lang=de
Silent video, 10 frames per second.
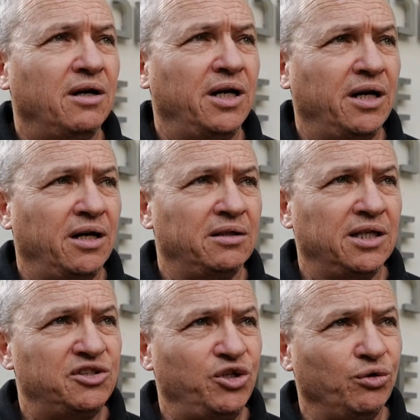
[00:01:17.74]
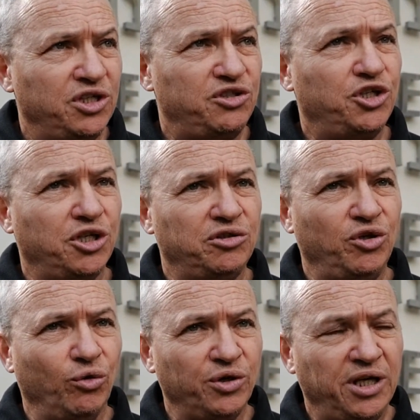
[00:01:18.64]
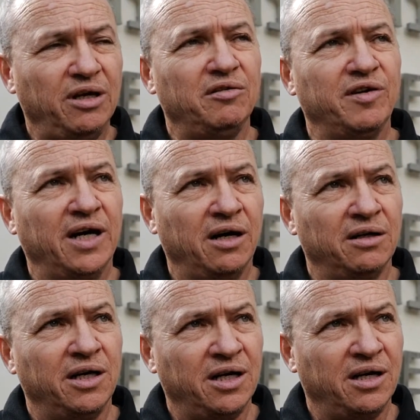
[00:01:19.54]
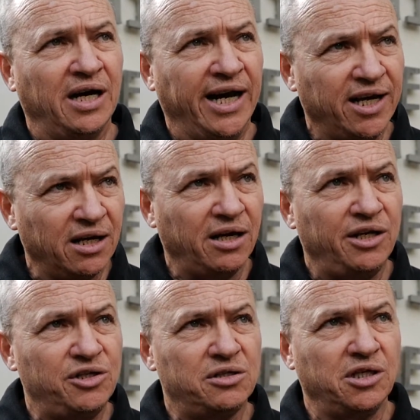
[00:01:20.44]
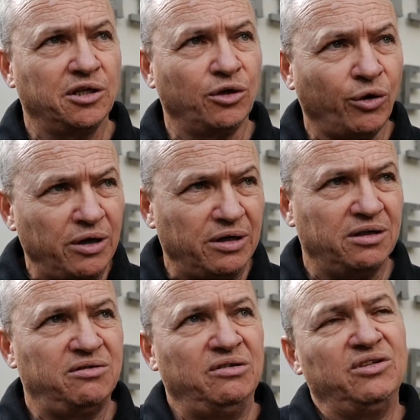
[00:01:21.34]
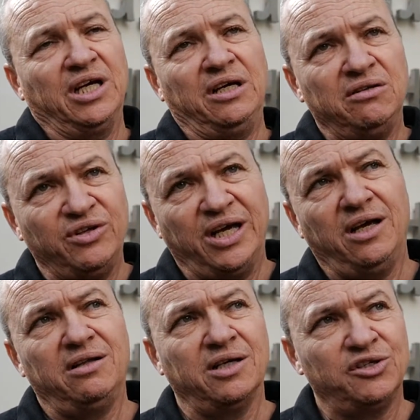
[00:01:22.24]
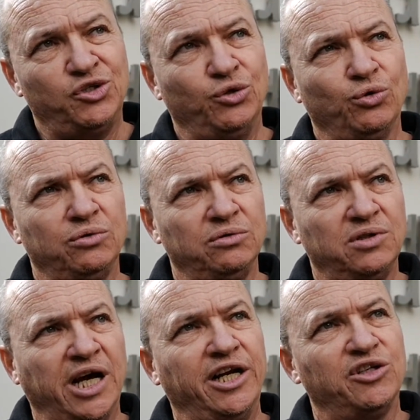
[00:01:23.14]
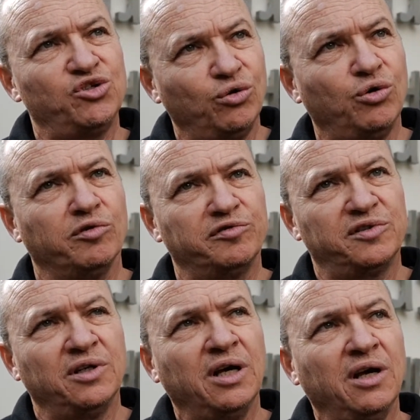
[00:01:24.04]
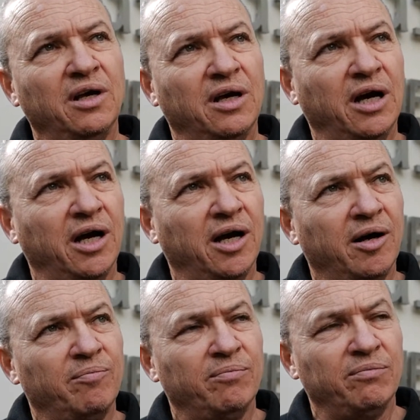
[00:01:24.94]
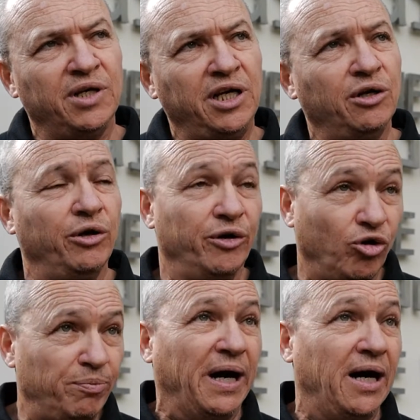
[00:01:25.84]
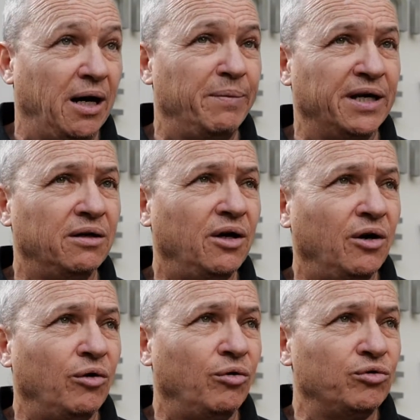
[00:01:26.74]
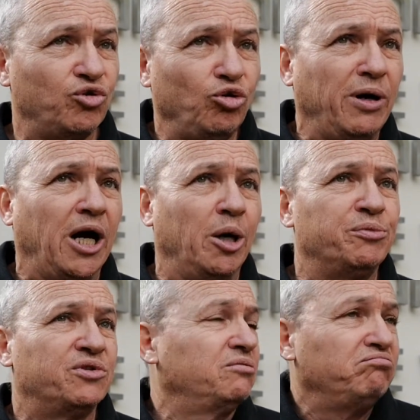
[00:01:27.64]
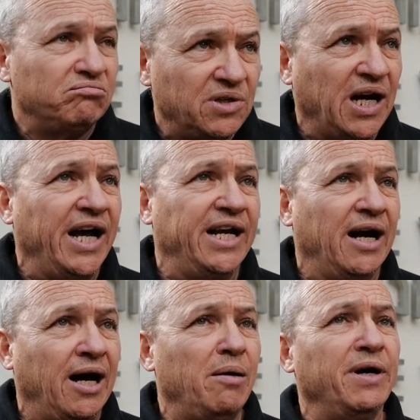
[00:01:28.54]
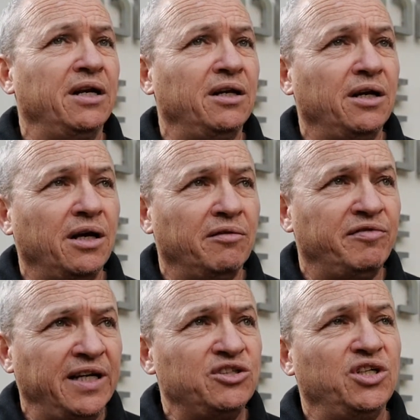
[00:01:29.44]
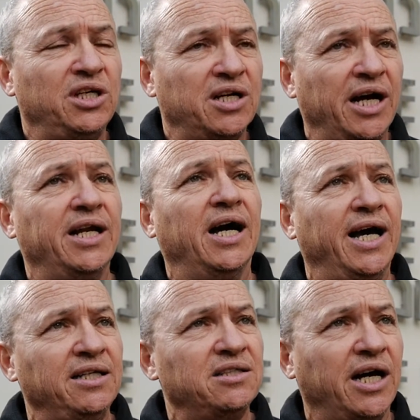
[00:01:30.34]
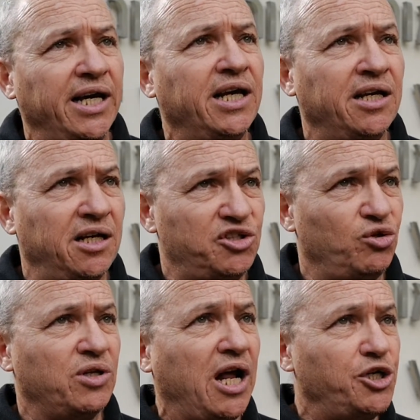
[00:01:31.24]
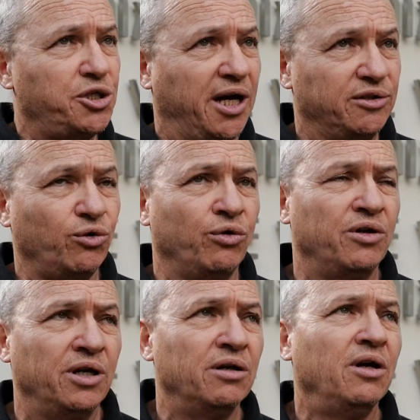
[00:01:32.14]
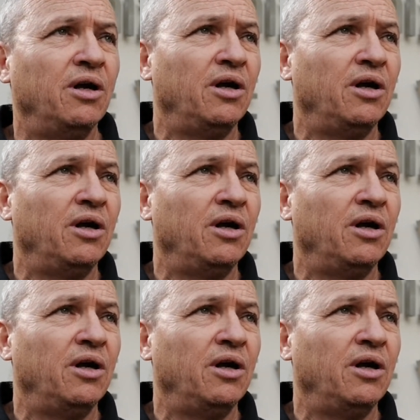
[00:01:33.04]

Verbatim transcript: Äh, der zionistische Ideologie war äh, eigentlich gegründet in der Idee, dass Juden keine Zukunft ähm, in Europa haben und überhaupt keine haben, wenn sie keine eigenen Nationalstaat gründen.